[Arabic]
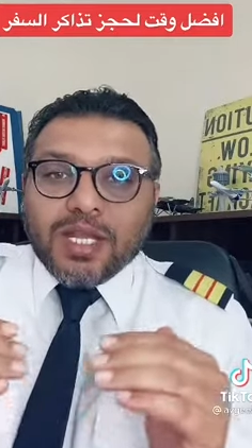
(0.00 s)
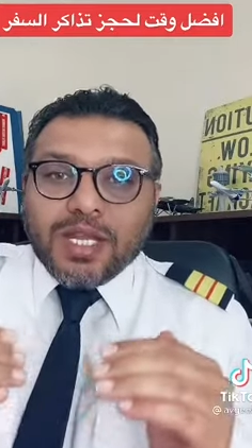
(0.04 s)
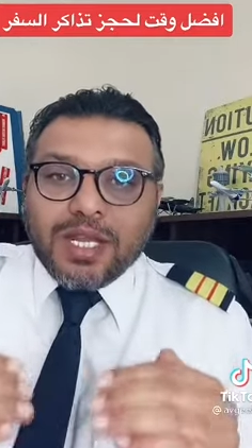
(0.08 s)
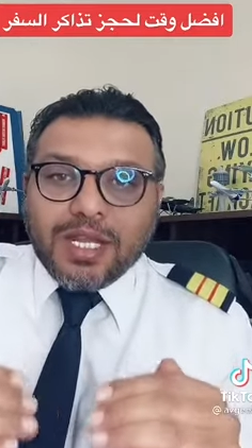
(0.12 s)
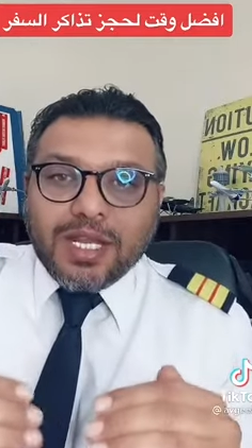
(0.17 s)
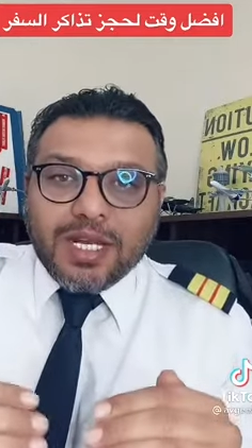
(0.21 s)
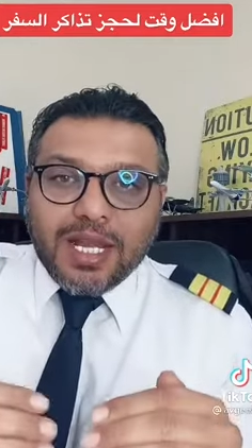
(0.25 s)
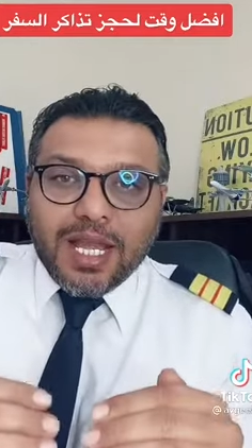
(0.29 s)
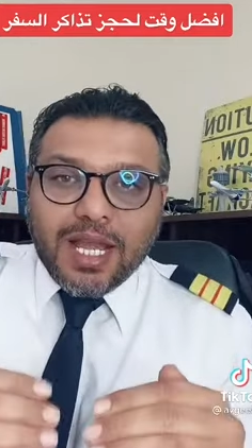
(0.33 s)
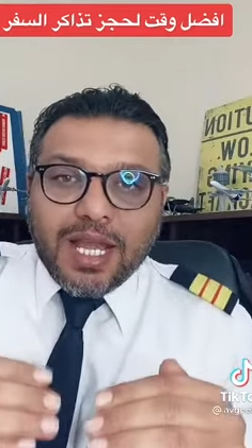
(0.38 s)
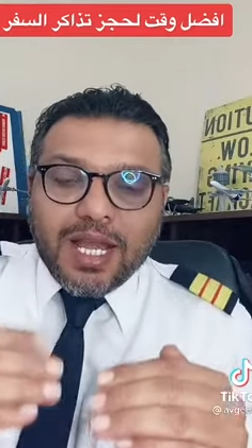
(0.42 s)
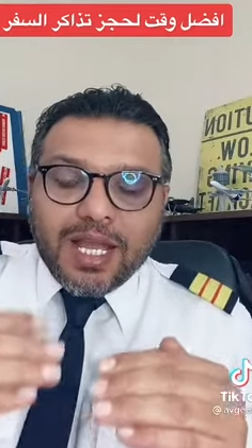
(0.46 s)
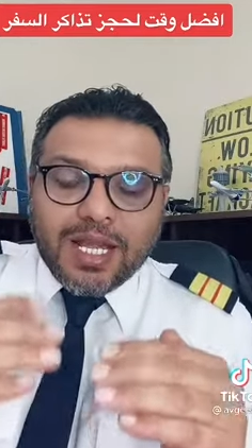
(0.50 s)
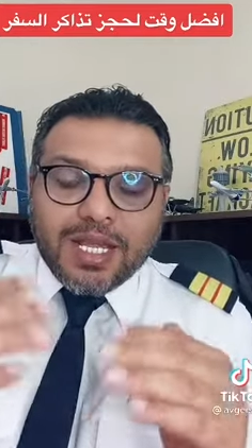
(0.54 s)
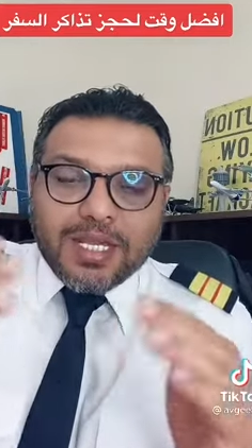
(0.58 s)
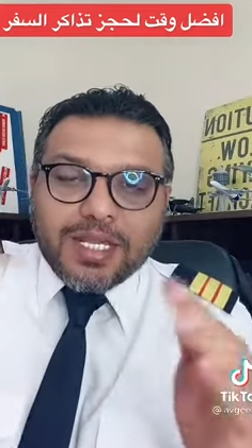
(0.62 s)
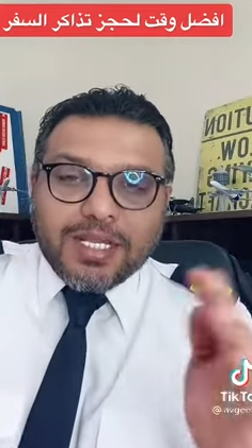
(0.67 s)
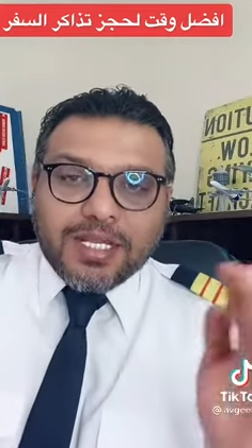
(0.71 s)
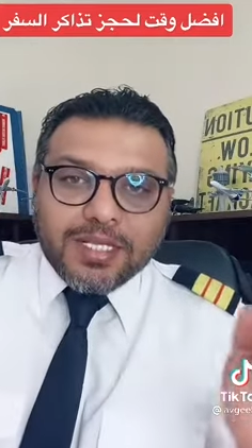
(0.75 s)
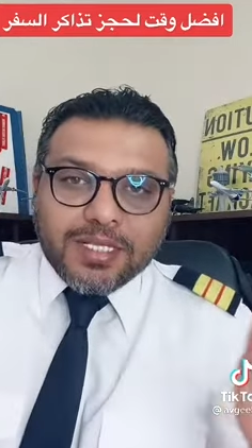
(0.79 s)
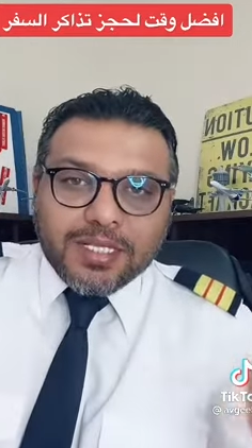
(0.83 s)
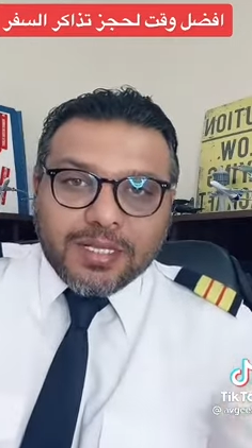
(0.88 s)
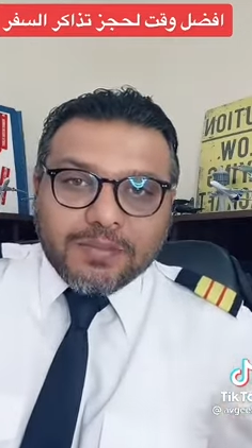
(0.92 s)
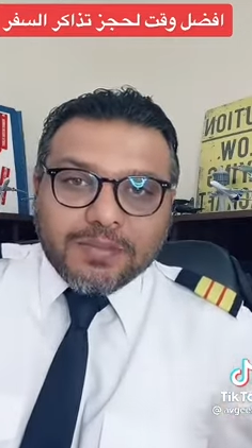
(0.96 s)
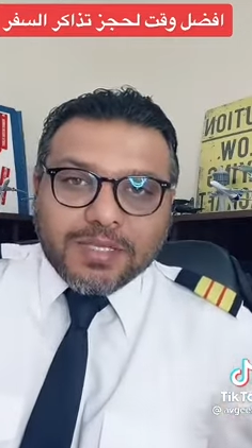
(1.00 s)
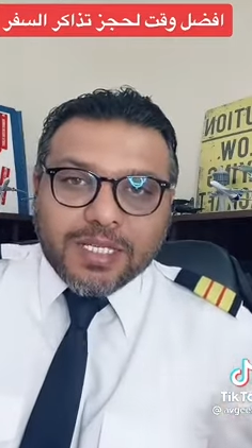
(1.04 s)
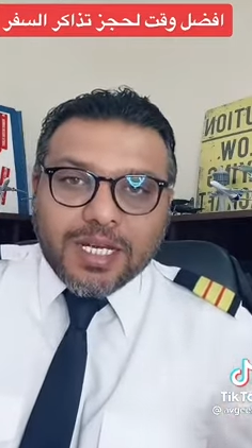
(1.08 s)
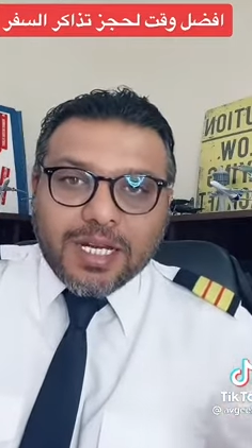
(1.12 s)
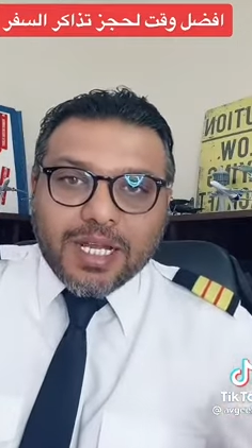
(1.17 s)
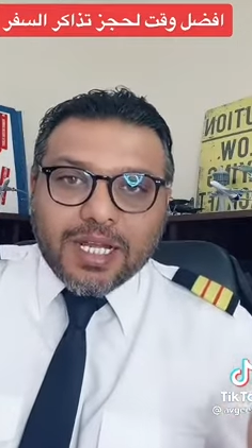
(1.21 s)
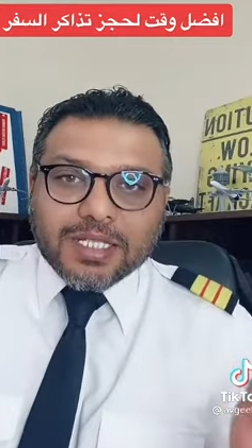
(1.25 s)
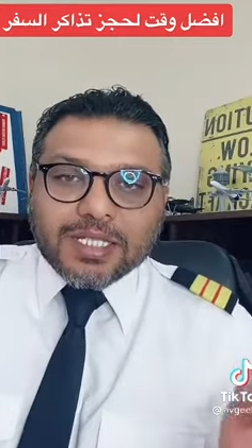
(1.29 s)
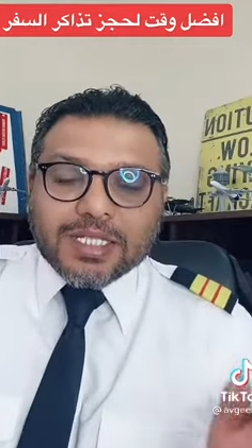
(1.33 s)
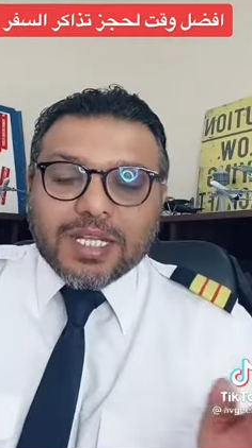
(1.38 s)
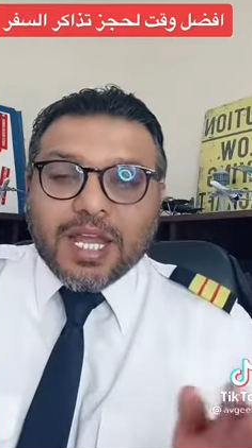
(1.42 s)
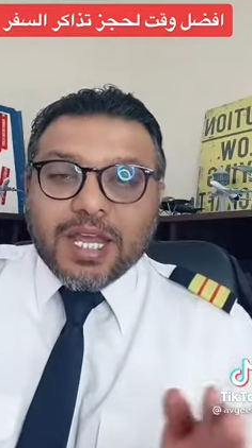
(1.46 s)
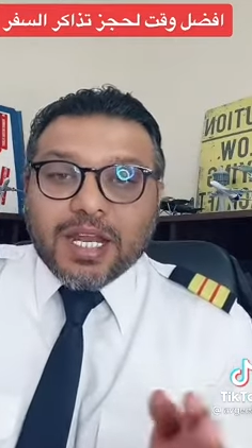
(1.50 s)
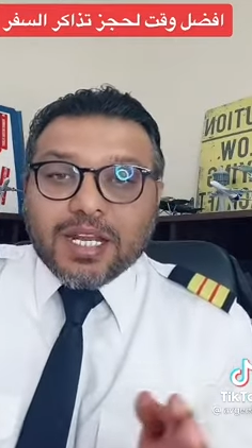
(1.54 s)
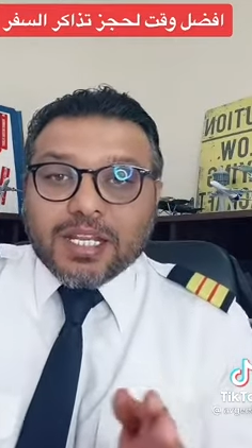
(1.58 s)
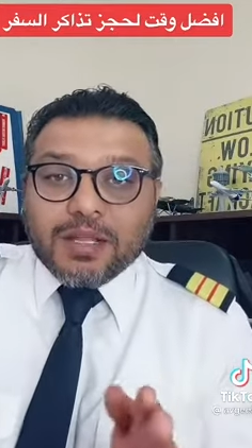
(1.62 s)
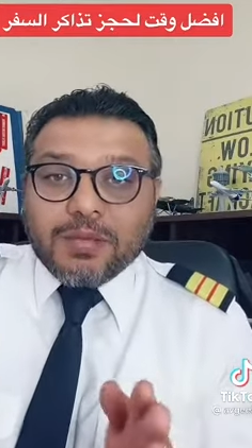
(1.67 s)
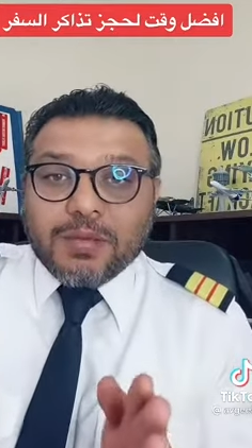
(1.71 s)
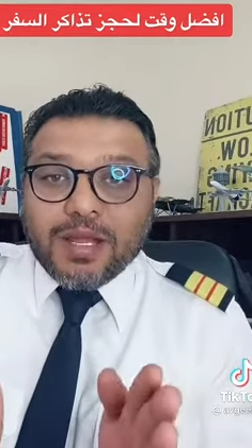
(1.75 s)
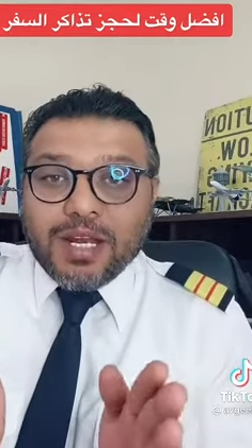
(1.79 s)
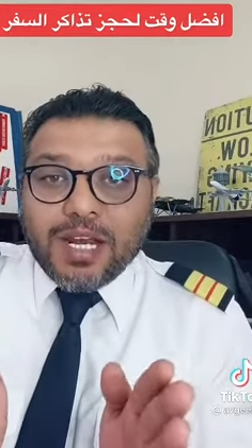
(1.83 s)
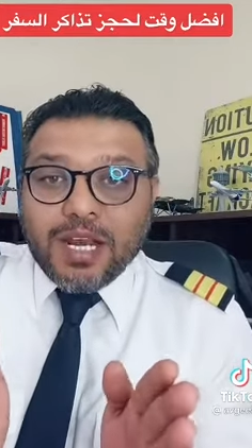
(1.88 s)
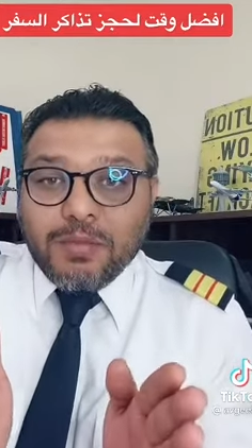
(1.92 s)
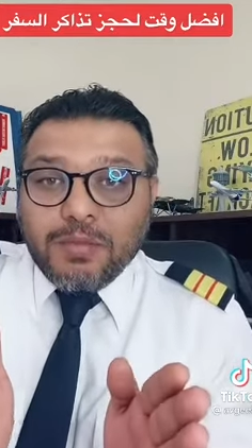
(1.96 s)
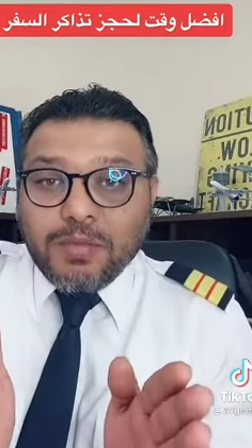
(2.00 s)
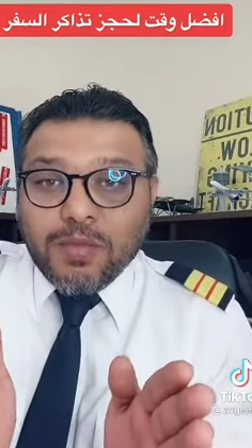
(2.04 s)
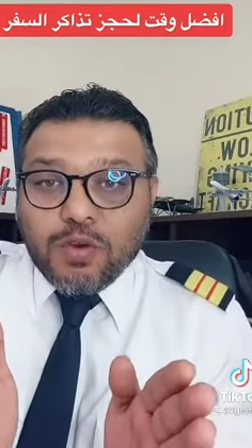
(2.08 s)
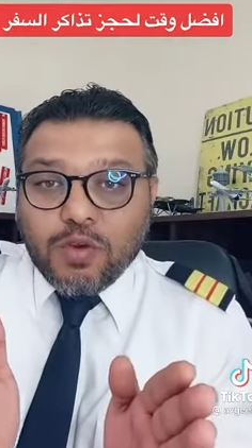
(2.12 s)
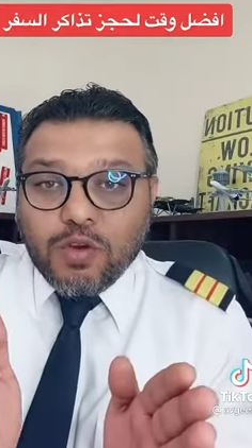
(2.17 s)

الى ان تمتلئ الطائره طبعا لما